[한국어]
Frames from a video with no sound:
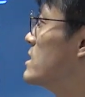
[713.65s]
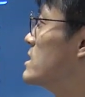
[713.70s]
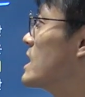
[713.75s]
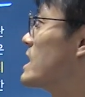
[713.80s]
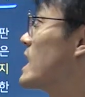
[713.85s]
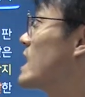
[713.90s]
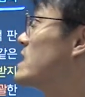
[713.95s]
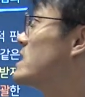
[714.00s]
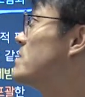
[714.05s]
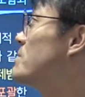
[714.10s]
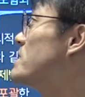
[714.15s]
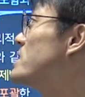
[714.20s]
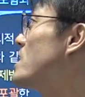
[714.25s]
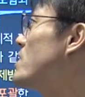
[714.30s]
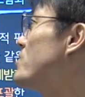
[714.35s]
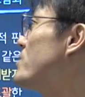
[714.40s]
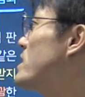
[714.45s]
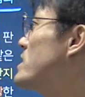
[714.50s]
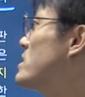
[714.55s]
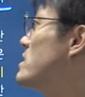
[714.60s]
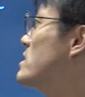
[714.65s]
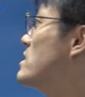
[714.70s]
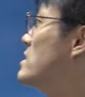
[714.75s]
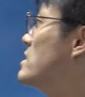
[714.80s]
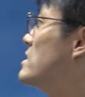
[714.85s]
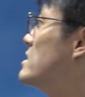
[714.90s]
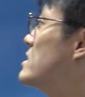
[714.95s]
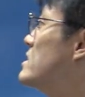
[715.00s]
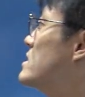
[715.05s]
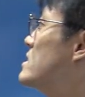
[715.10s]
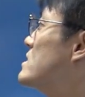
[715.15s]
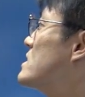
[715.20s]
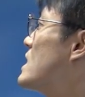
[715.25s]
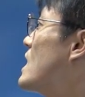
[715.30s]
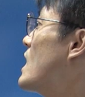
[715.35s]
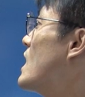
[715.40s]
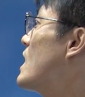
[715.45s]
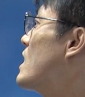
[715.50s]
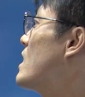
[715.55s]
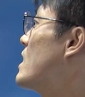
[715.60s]
자, 양심의 자유에는
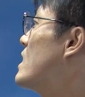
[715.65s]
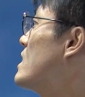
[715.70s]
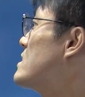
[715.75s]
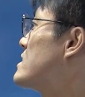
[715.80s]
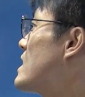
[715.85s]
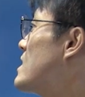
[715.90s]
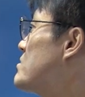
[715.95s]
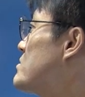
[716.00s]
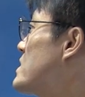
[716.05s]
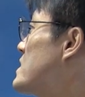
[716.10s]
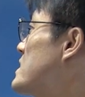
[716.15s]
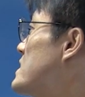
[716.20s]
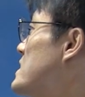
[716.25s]
자, 사물의